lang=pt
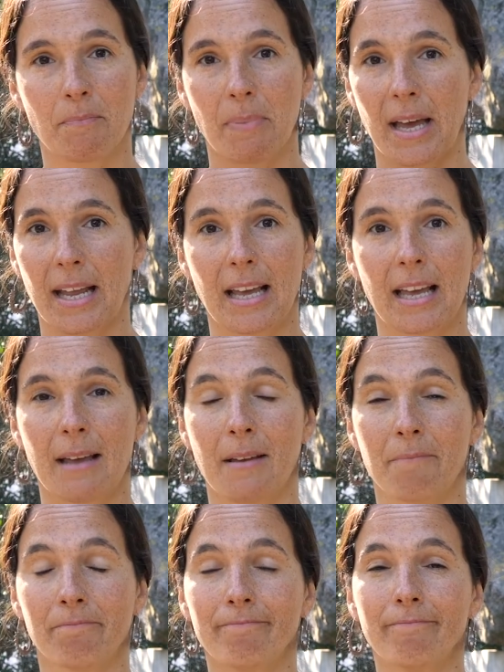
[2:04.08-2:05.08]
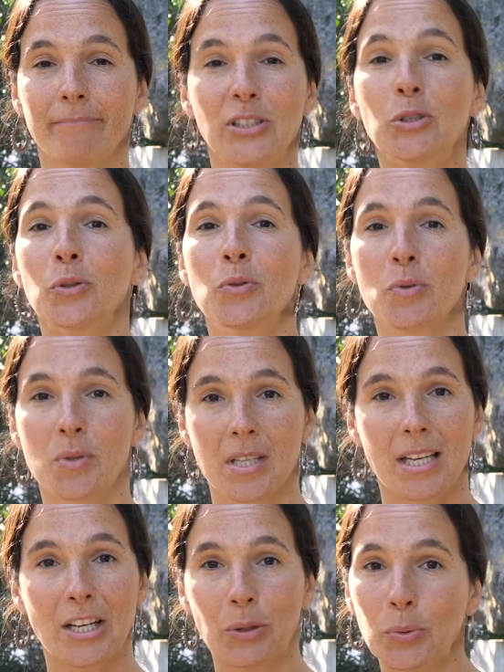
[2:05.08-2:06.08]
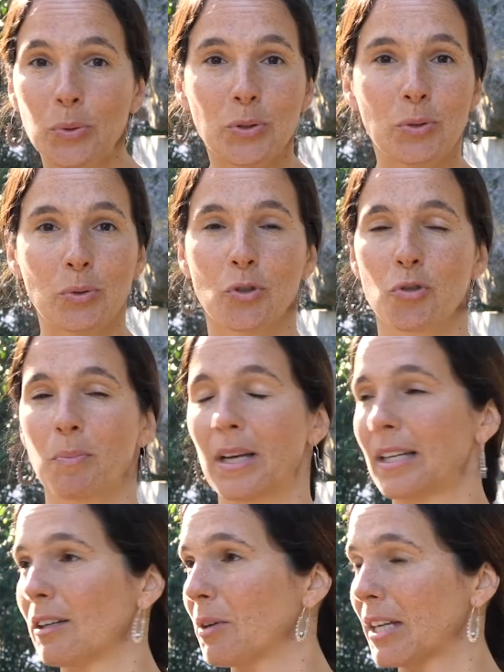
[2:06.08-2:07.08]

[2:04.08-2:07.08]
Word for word: para miúdos e graúdos, para